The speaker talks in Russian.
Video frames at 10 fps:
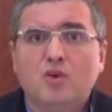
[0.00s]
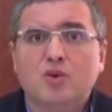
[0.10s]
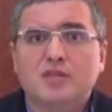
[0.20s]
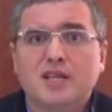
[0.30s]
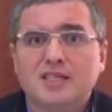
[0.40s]

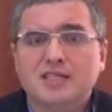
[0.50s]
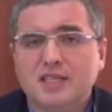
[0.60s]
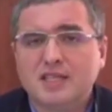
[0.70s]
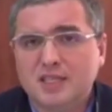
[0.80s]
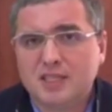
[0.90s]
Узнал
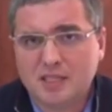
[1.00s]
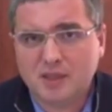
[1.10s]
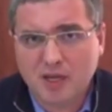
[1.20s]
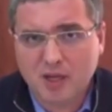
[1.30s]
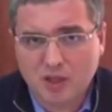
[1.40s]
цены на
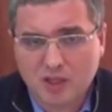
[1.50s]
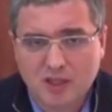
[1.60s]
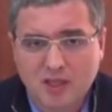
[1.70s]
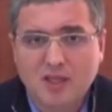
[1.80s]
самолеты –